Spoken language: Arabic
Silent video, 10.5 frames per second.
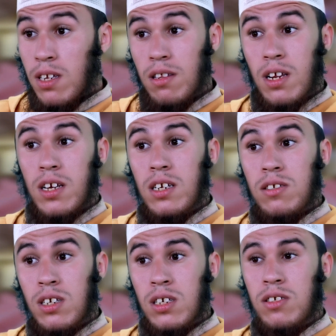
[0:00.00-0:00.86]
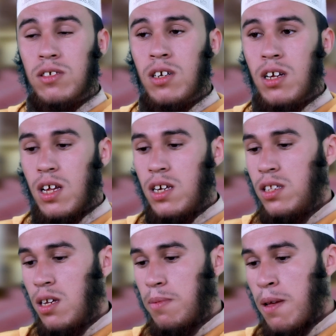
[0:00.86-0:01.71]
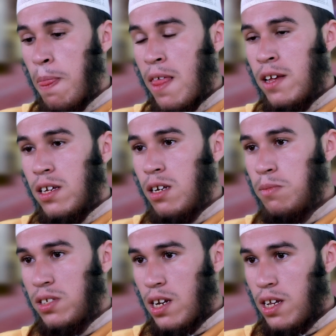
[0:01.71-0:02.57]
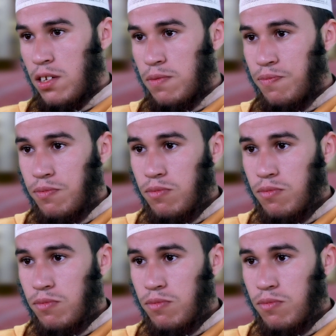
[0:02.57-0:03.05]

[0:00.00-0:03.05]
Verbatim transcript: لذلك الانسان يخص ينتبه الى المساله هذه